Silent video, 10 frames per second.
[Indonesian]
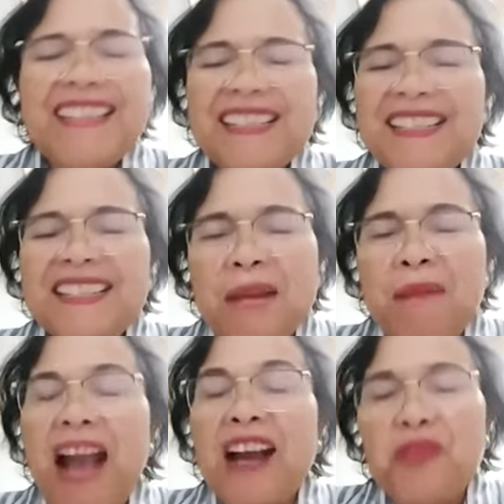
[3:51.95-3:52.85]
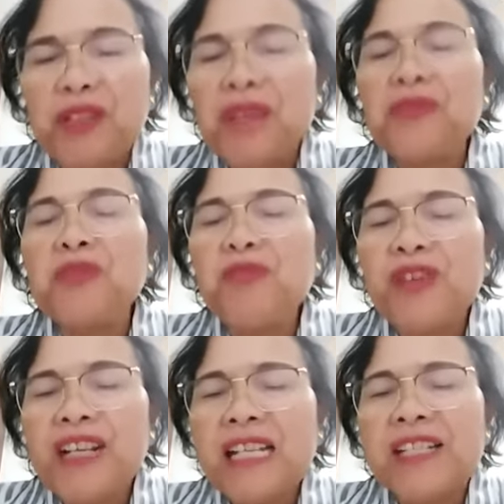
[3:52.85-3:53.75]
kita sesama anggota
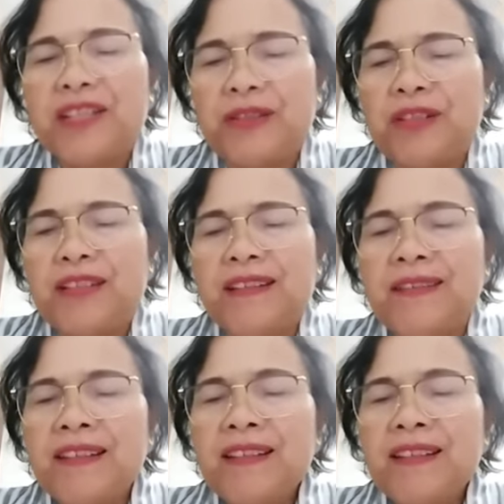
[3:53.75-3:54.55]
tubuh Kristus